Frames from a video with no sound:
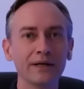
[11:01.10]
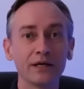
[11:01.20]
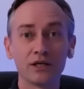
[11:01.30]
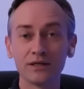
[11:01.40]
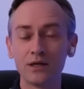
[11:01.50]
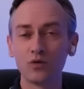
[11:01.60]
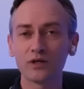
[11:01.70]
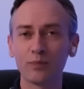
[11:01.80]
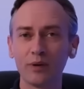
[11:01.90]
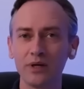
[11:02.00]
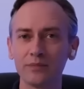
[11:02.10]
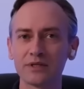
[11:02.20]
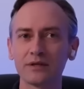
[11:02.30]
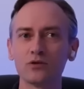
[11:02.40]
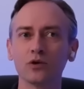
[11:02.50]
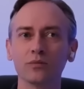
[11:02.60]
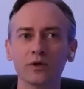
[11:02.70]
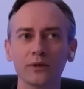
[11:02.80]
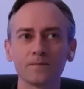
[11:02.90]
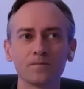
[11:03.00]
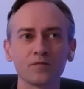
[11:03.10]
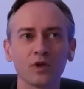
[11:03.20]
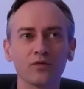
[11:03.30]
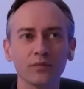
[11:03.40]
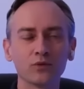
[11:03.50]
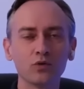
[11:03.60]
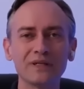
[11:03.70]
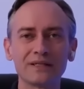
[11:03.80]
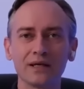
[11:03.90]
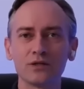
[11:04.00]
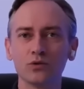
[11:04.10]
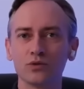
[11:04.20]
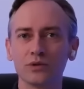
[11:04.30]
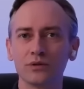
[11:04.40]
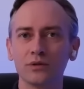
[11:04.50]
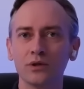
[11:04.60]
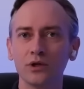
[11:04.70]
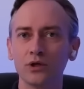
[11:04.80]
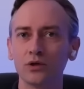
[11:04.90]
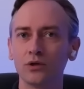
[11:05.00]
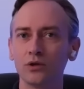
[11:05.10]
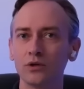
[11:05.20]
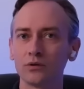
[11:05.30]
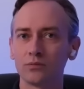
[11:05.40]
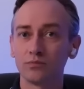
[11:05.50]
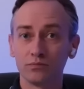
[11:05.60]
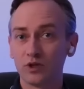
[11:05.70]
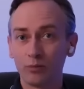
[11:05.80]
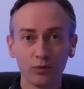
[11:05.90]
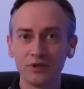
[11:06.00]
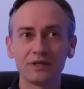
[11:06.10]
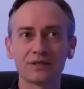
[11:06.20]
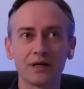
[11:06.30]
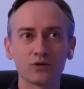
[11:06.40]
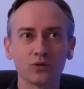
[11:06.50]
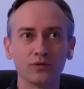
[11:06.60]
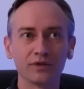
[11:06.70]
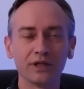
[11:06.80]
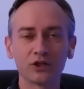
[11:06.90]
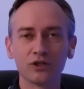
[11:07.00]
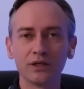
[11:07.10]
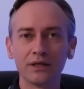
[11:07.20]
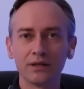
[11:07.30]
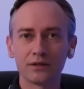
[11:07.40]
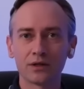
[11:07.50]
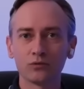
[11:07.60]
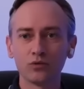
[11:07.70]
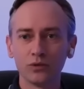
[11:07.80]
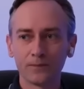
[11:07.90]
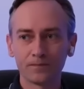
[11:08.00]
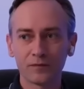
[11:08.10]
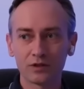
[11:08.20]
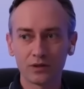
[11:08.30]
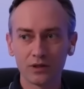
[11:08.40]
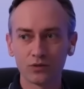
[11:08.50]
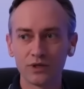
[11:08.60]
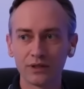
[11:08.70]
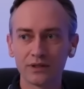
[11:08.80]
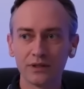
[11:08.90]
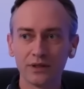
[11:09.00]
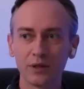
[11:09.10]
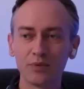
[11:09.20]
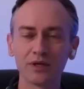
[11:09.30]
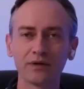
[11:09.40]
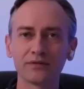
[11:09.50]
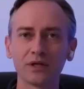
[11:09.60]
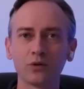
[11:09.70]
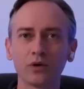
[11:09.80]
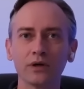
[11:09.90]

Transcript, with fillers: Если у вас проблемы со сном, и вам трудно заснуть, Запомните сразу, вы должны ну, сразу делать и первое, и второе.